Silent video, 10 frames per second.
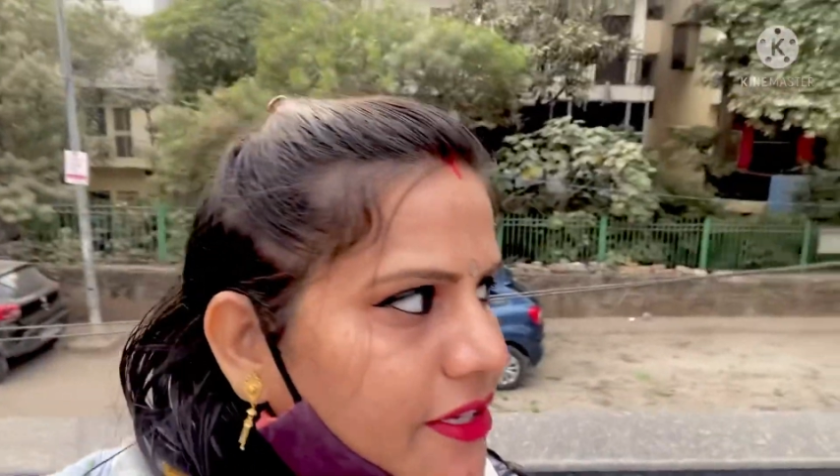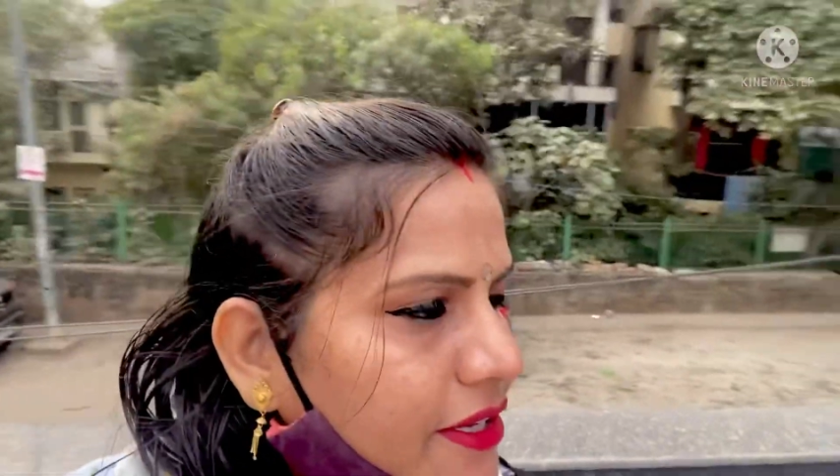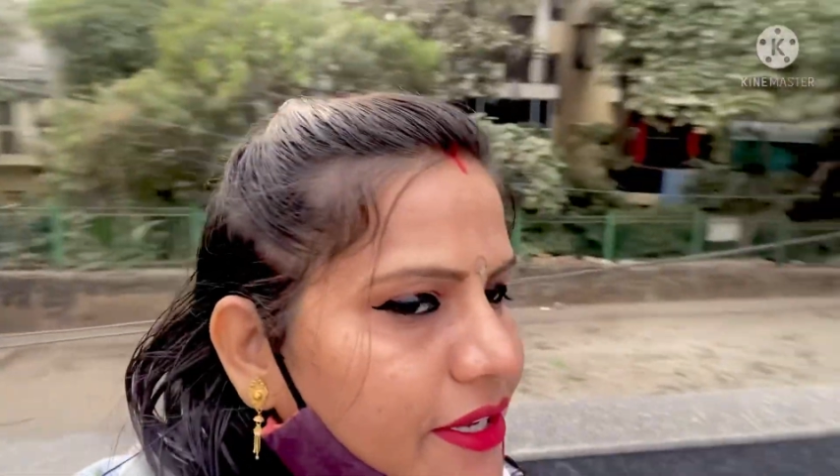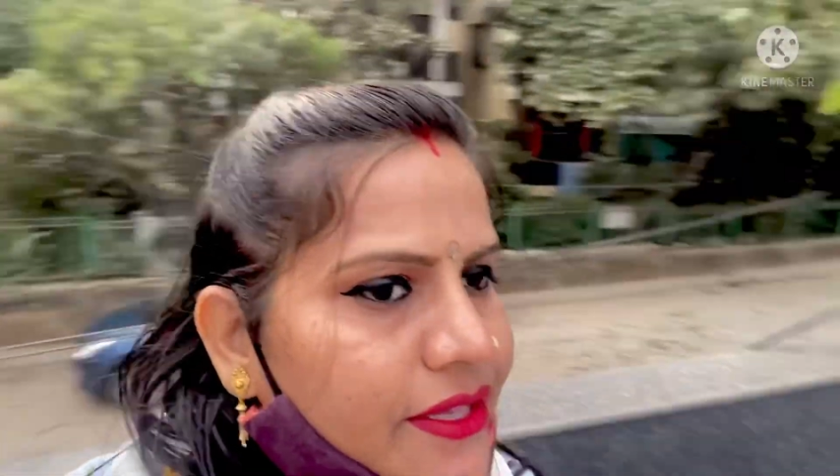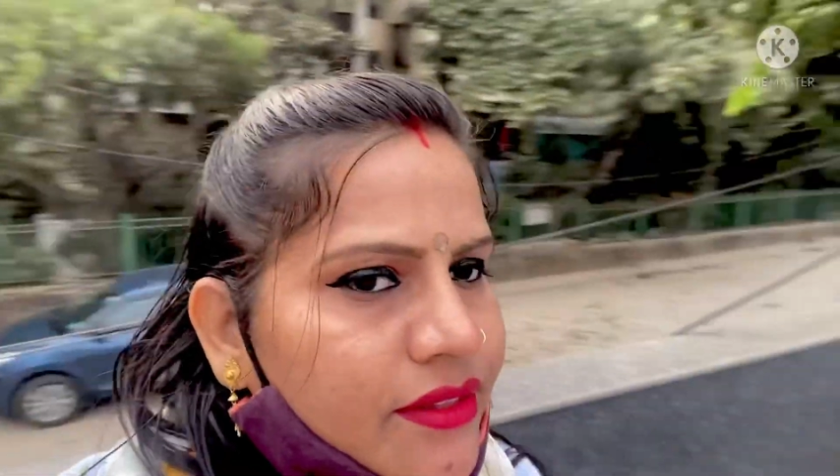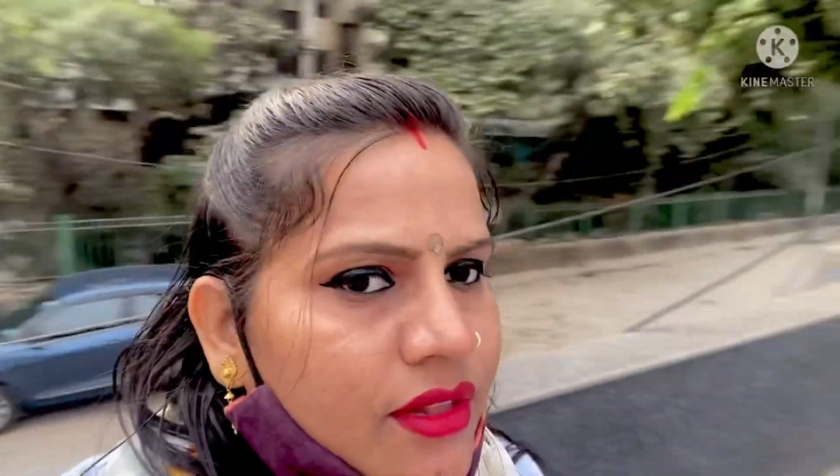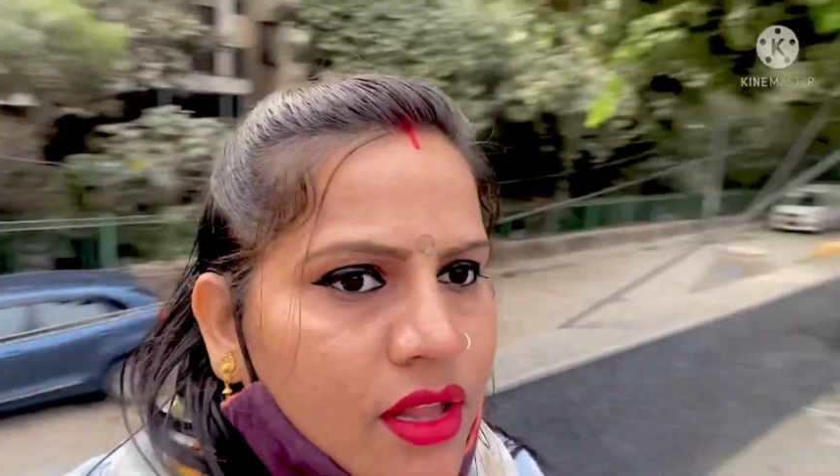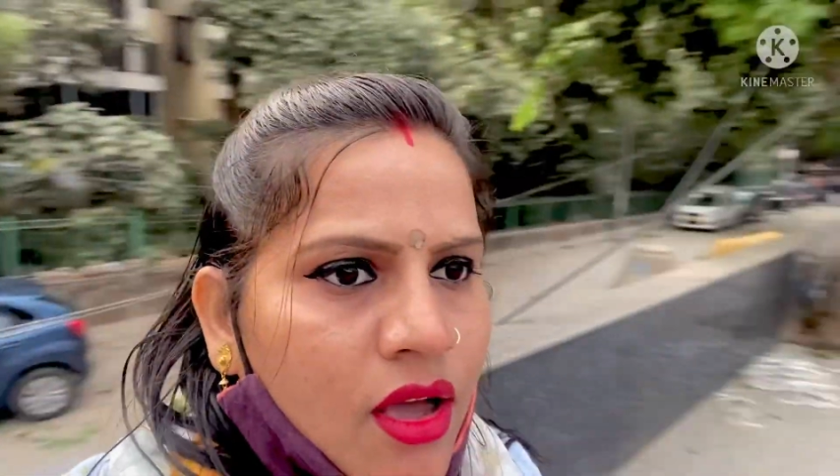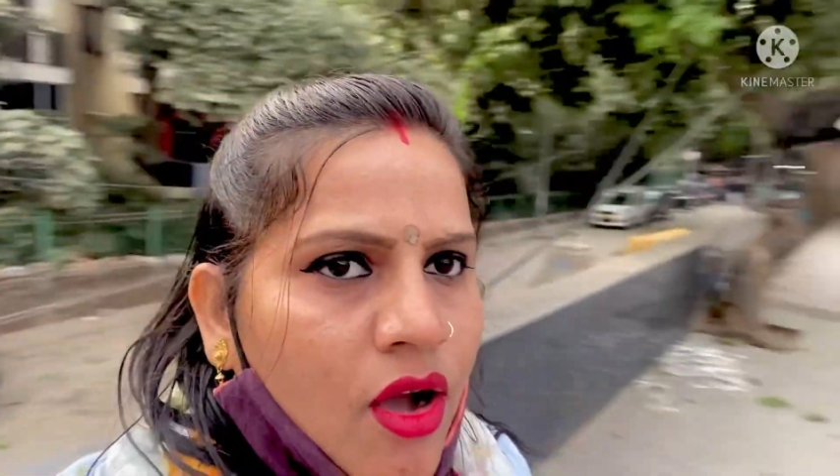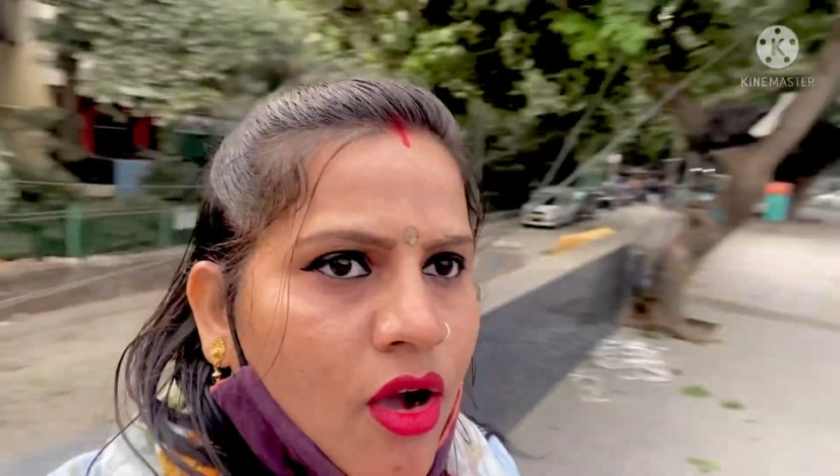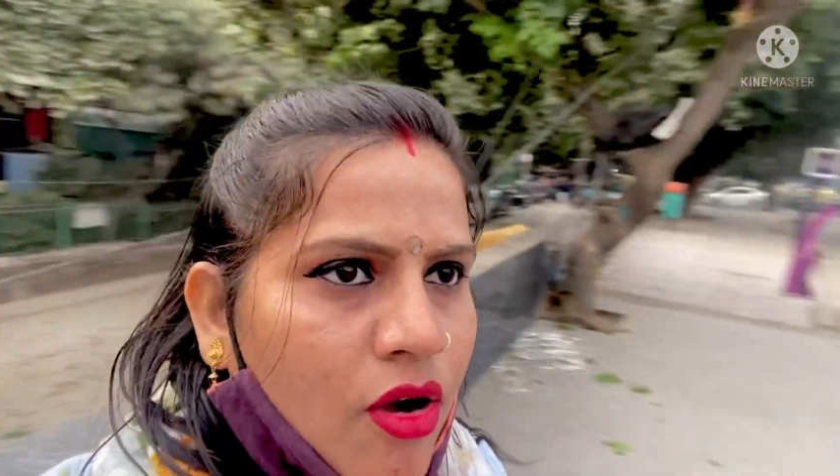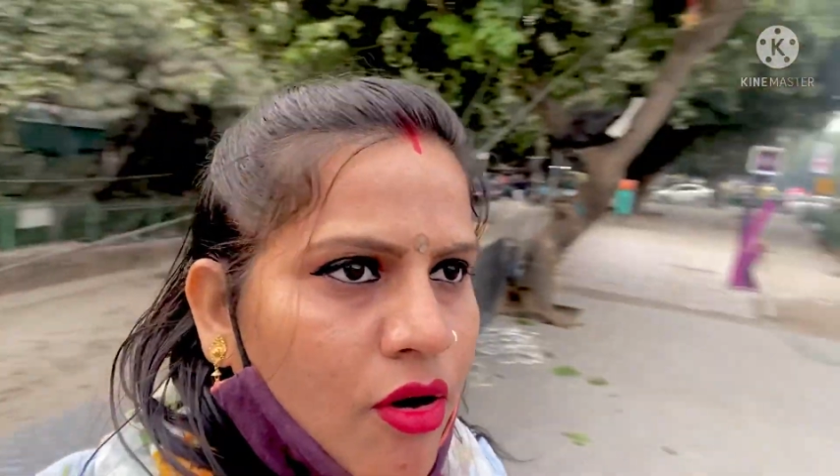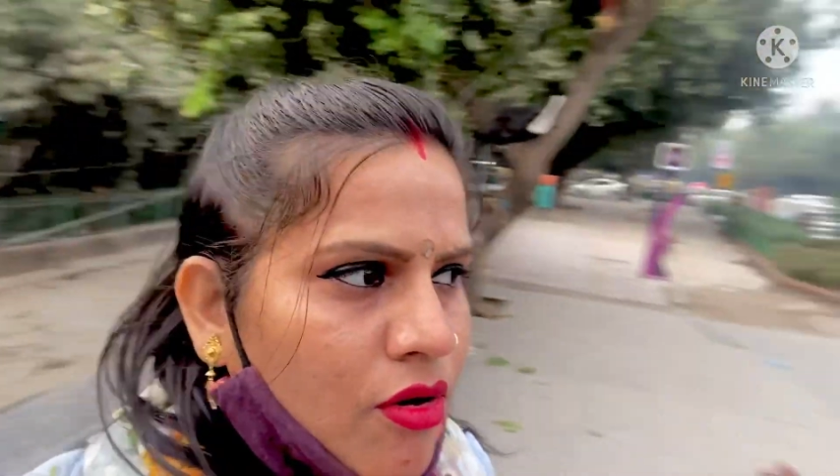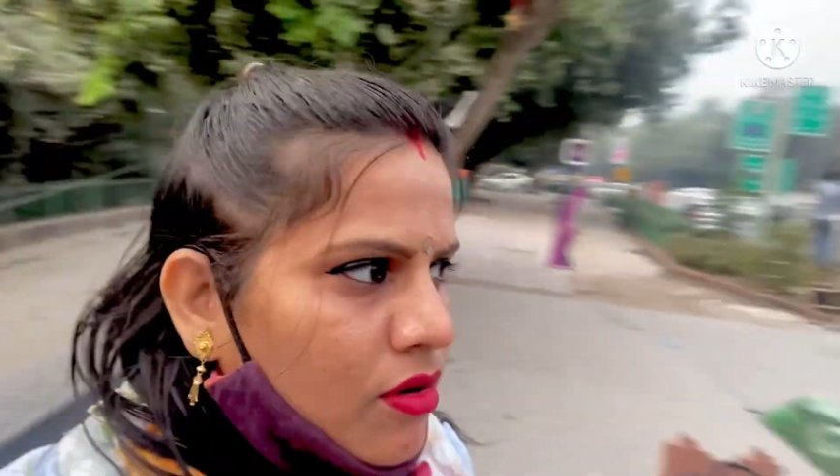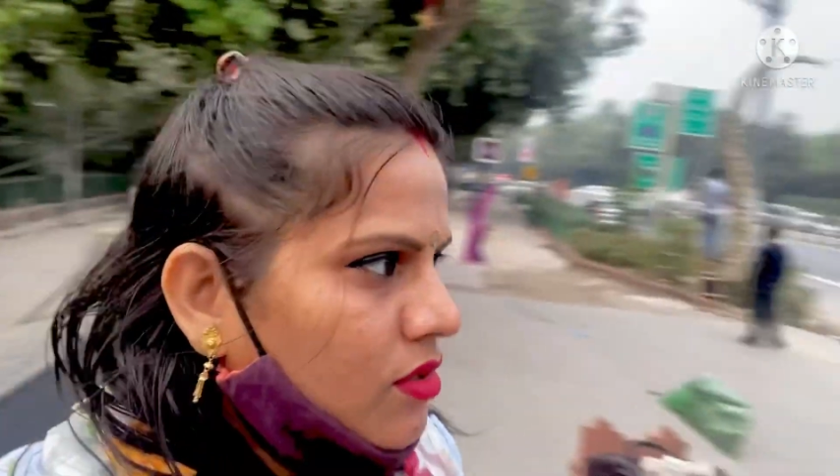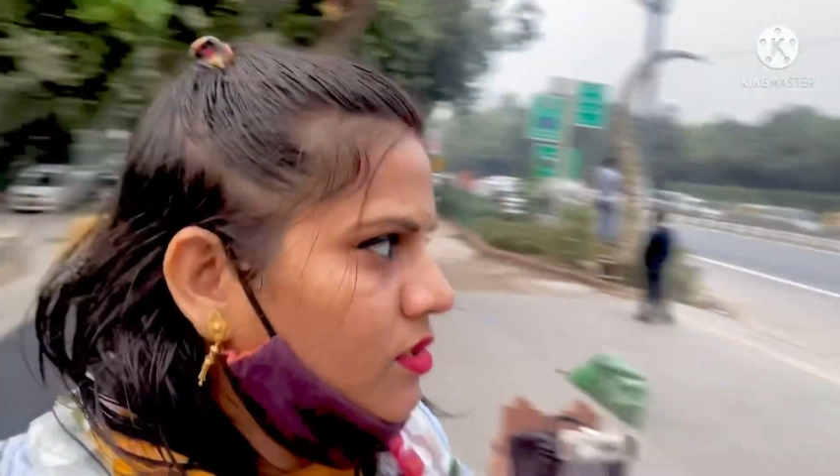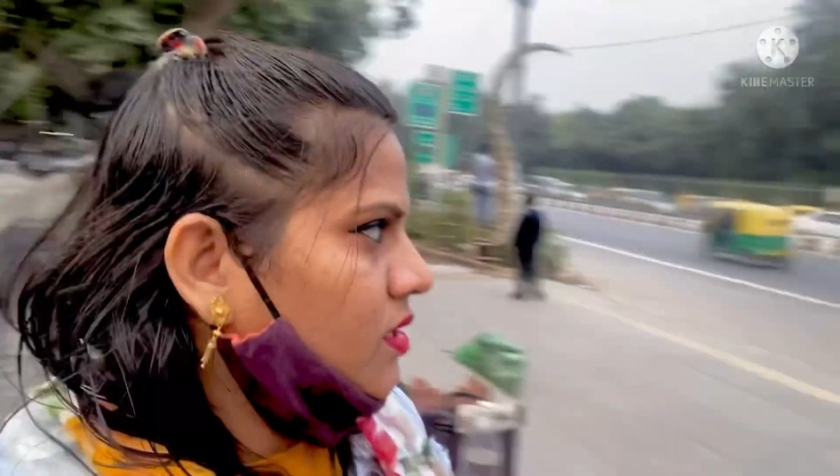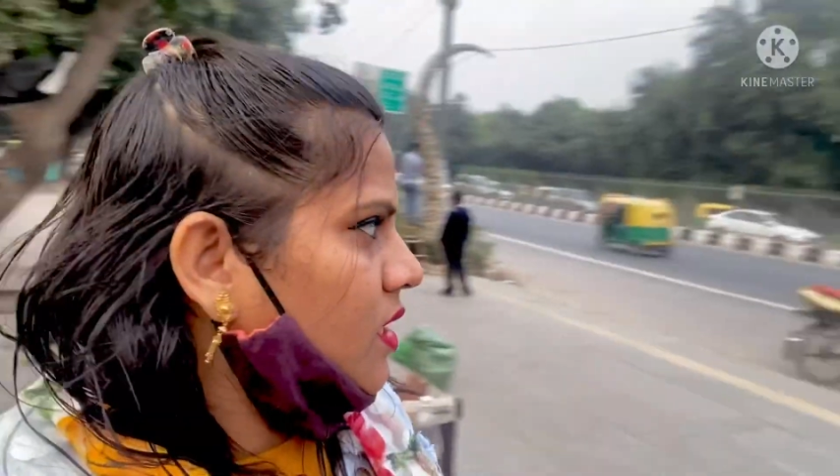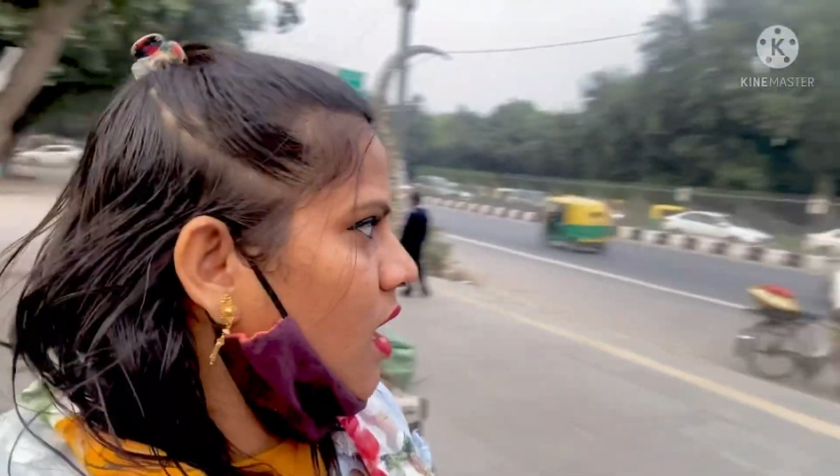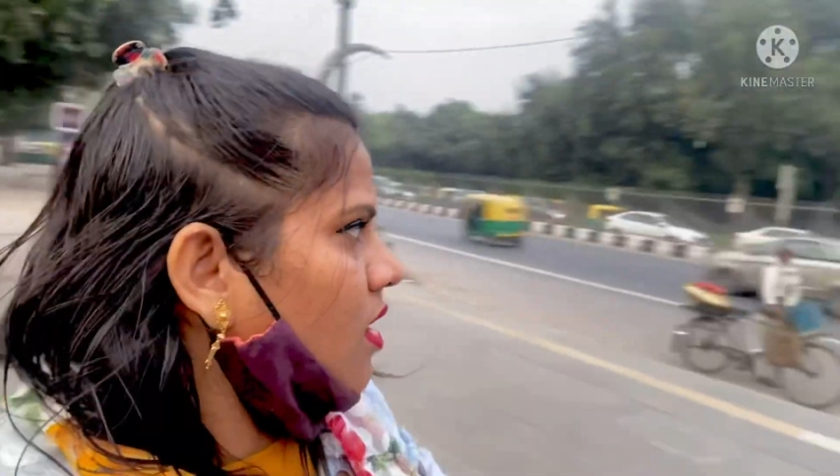हैं
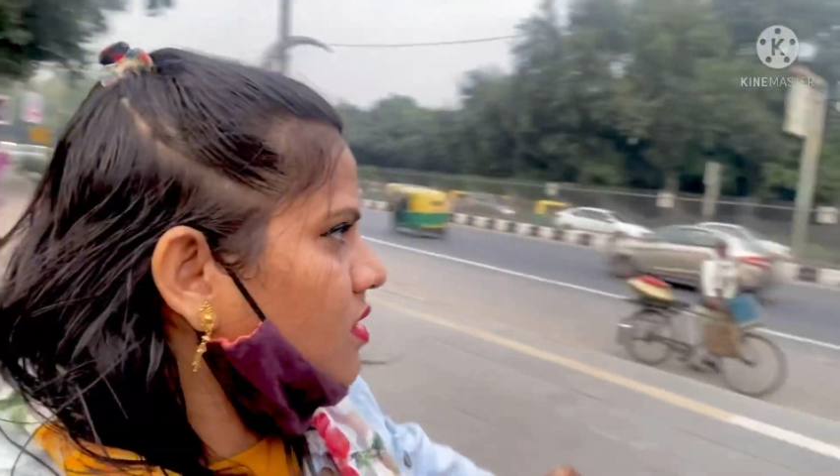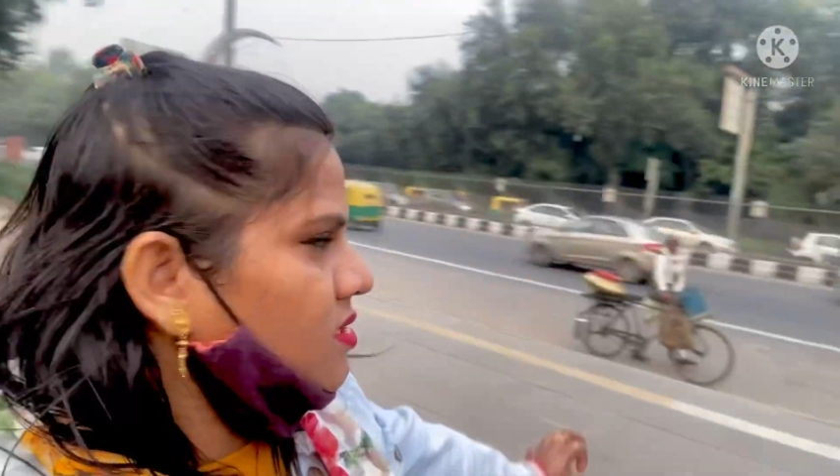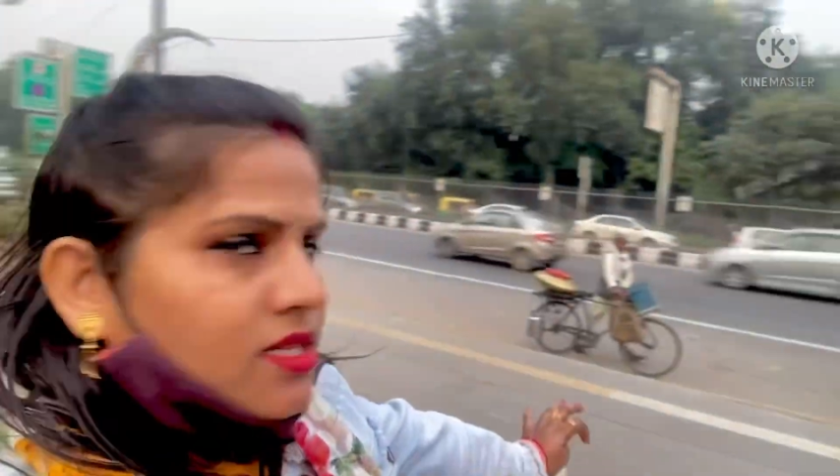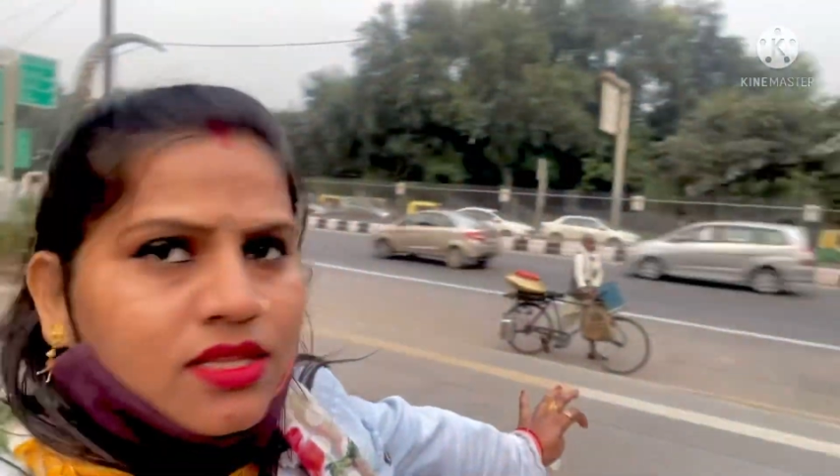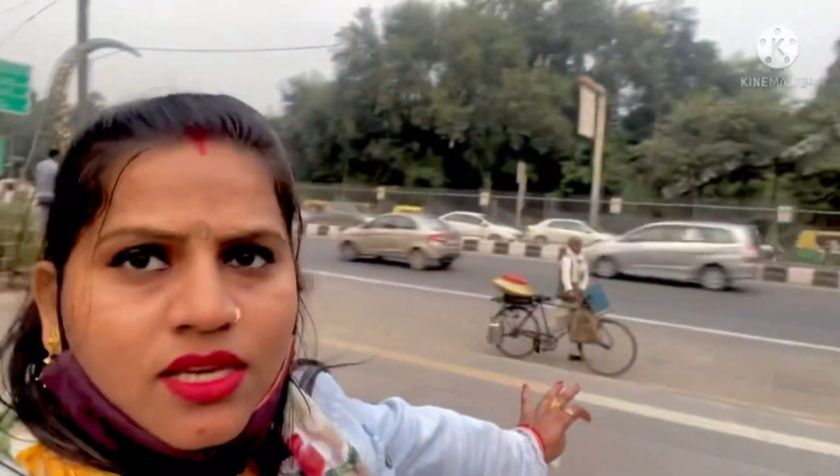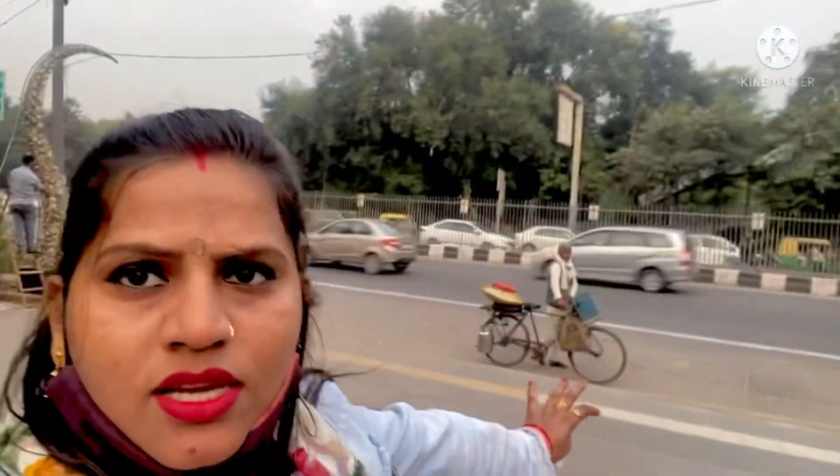और यहाँ देख सकते